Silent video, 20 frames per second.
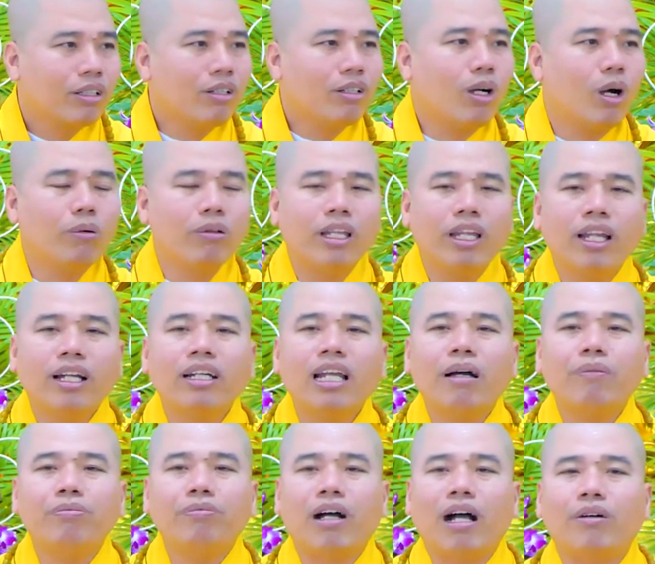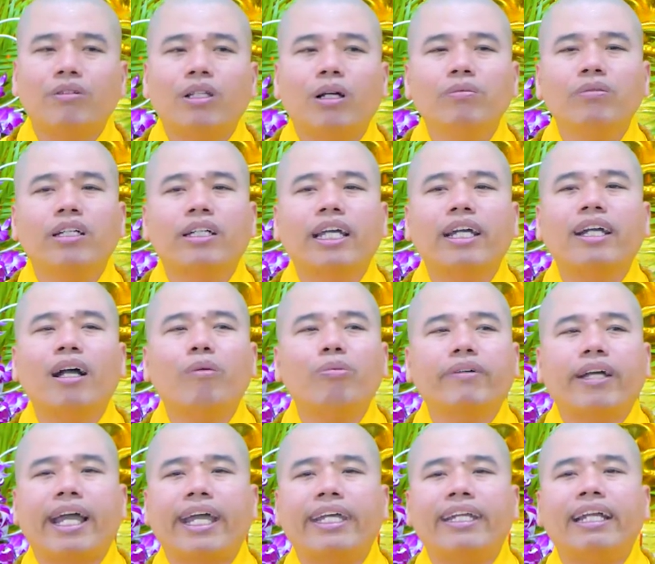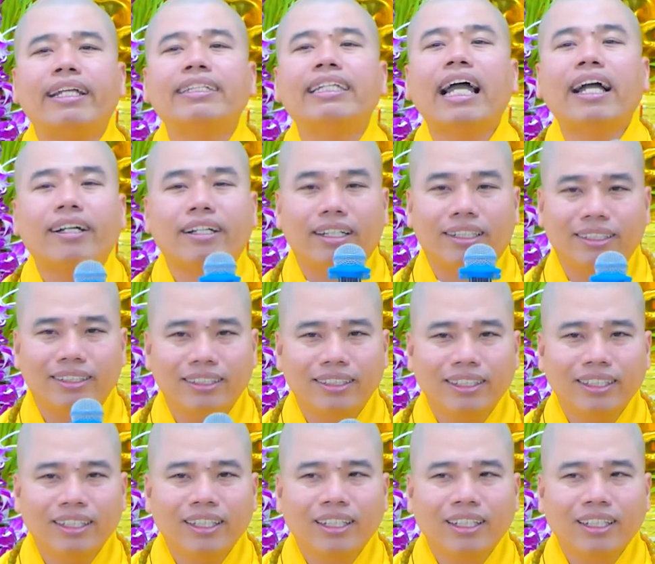Cuối cùng những đức đắp vào giống như cái gốc cây đã chắc rồi,